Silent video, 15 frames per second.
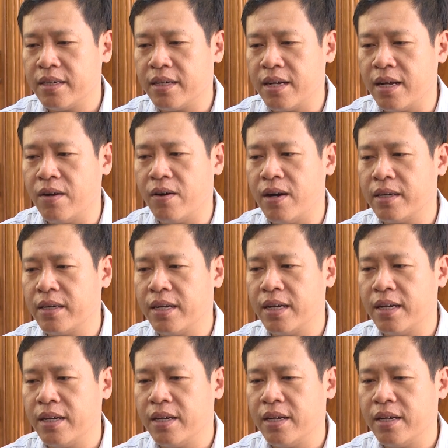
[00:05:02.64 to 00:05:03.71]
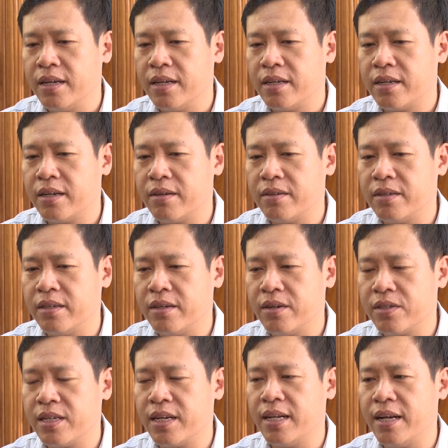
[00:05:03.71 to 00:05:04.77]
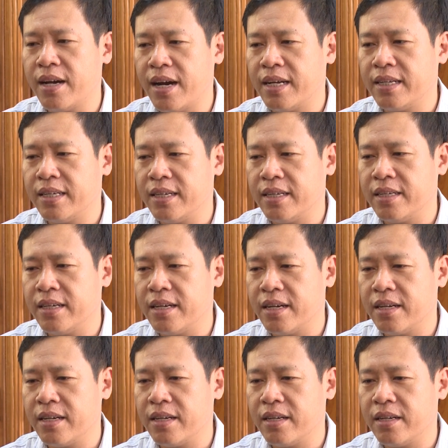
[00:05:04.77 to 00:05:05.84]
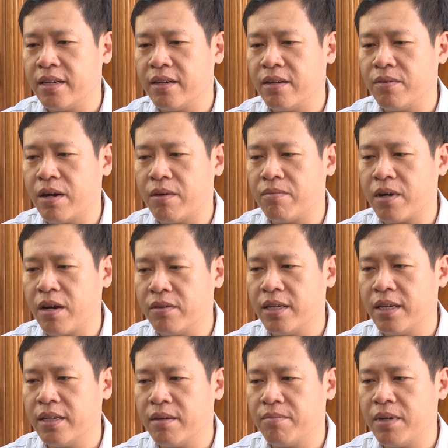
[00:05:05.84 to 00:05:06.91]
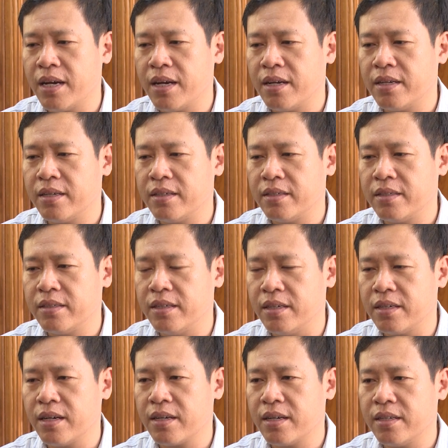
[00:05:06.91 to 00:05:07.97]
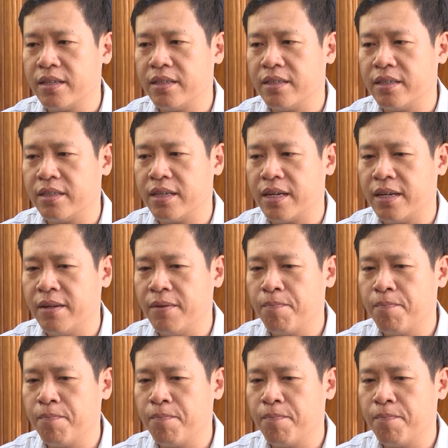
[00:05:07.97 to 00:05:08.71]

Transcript: uh, Đài Loan này rồi Australia thì à, lao động có thể tham gia được các cái thị trường này